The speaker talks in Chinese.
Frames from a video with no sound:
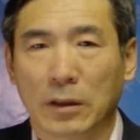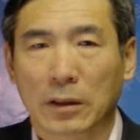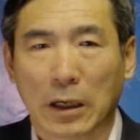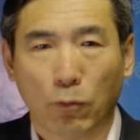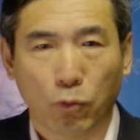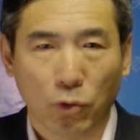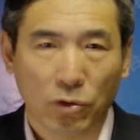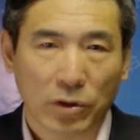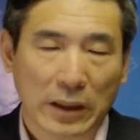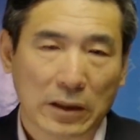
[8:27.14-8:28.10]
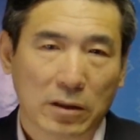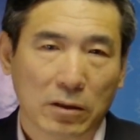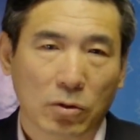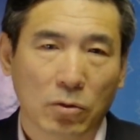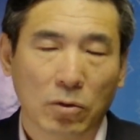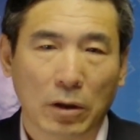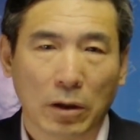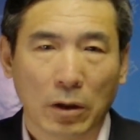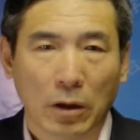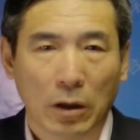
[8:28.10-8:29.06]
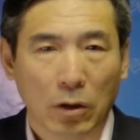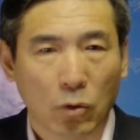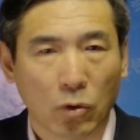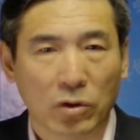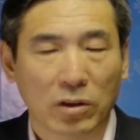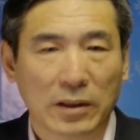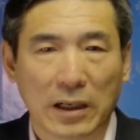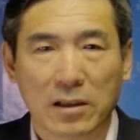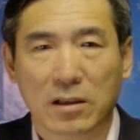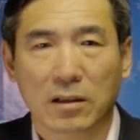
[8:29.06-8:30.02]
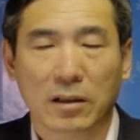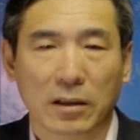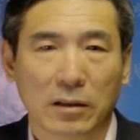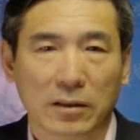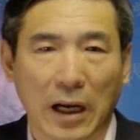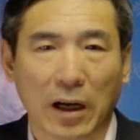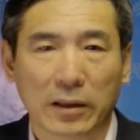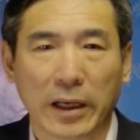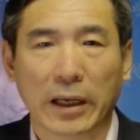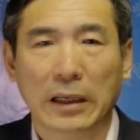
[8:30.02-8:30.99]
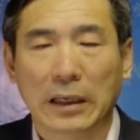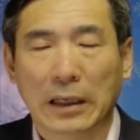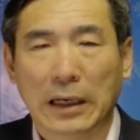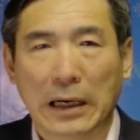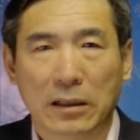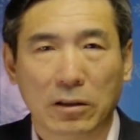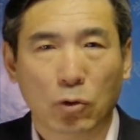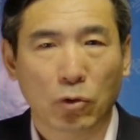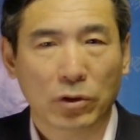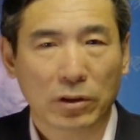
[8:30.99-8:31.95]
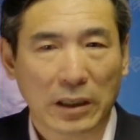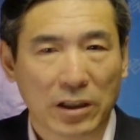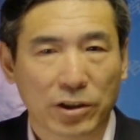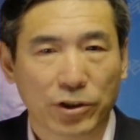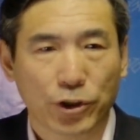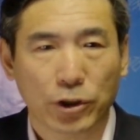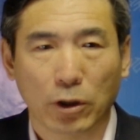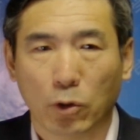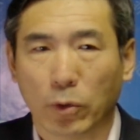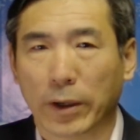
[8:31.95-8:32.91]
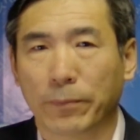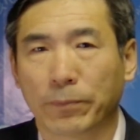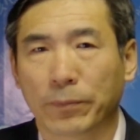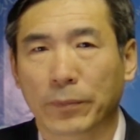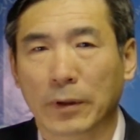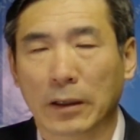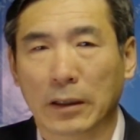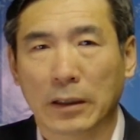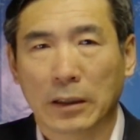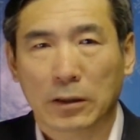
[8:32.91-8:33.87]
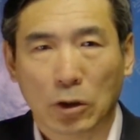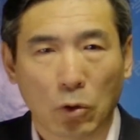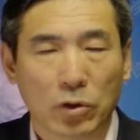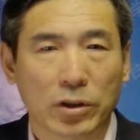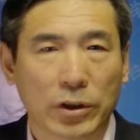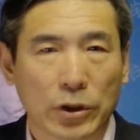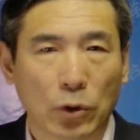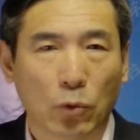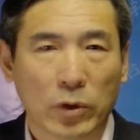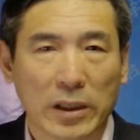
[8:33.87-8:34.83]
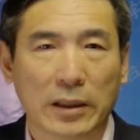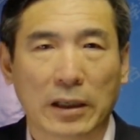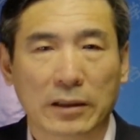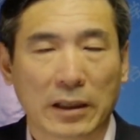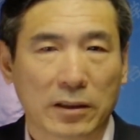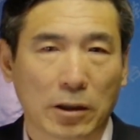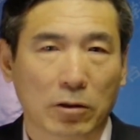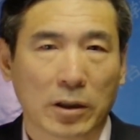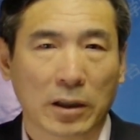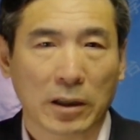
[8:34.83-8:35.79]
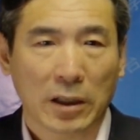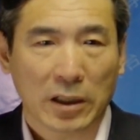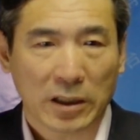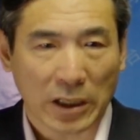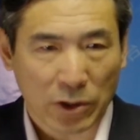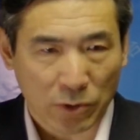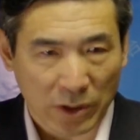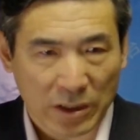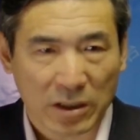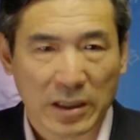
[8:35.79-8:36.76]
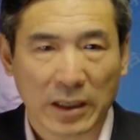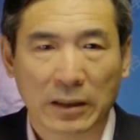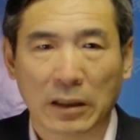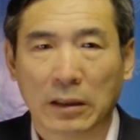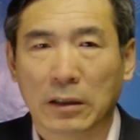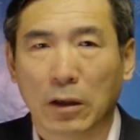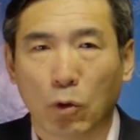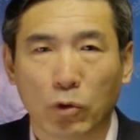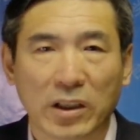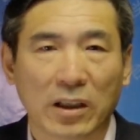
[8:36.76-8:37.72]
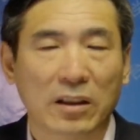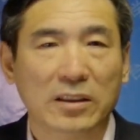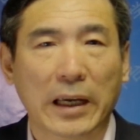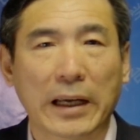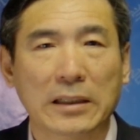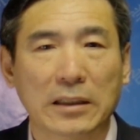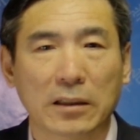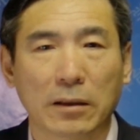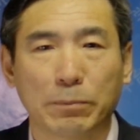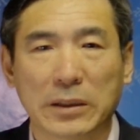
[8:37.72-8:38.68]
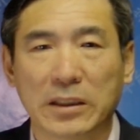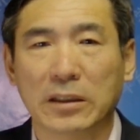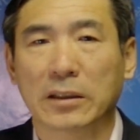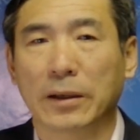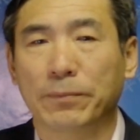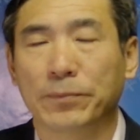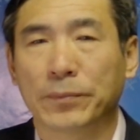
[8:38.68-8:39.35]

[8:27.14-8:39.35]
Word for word: 他无论呢是通过呃控制当时的这个党内，还是控制当时的社会，啊，都是有意的在造成人与人之间的互相的猜忌和不信任，